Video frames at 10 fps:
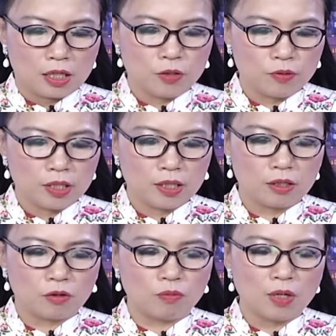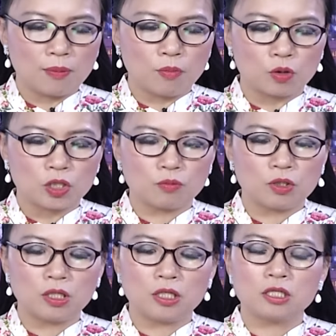À, UAE cũng là một
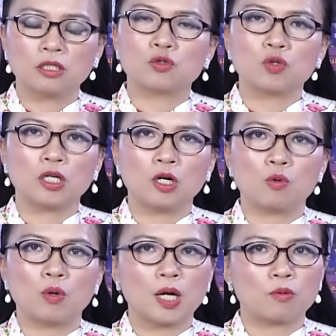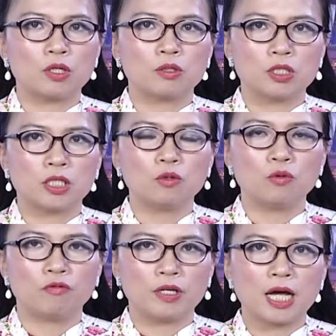trong những thị trường xuất khẩu lao động
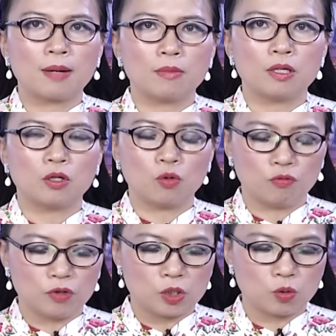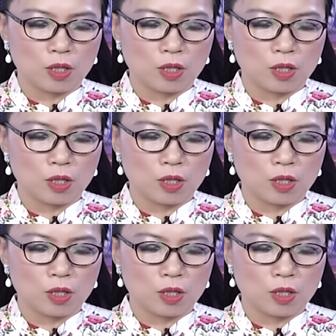chính của Việt Nam ở khu vực